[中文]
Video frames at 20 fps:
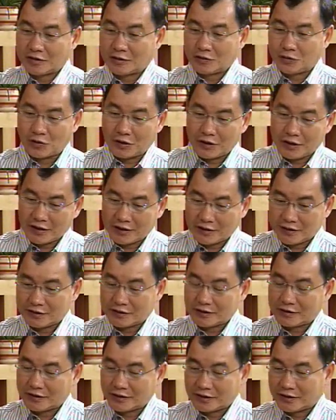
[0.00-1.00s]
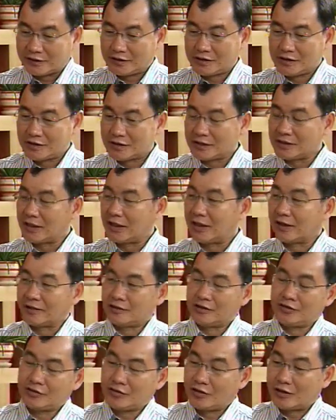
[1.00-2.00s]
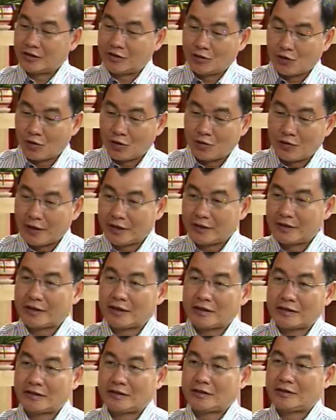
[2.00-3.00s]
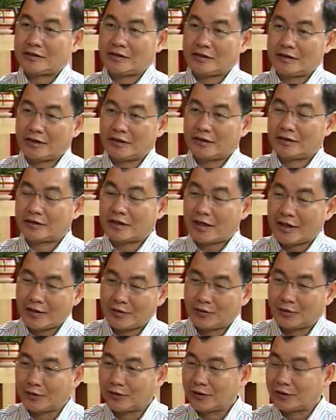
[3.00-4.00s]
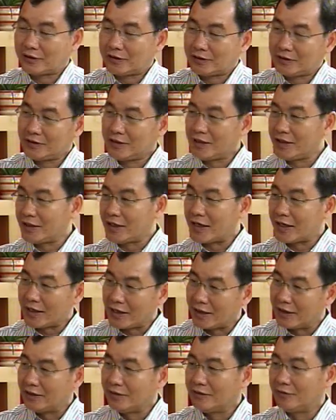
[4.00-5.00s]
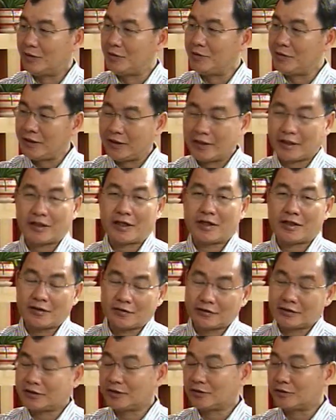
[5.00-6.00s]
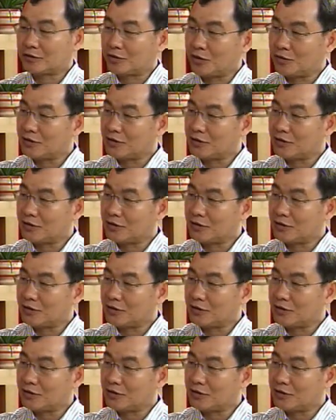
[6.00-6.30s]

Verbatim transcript: 个国内的这个局势啊，就算国外像今天的泰国和越南啊，对我们也看到个还有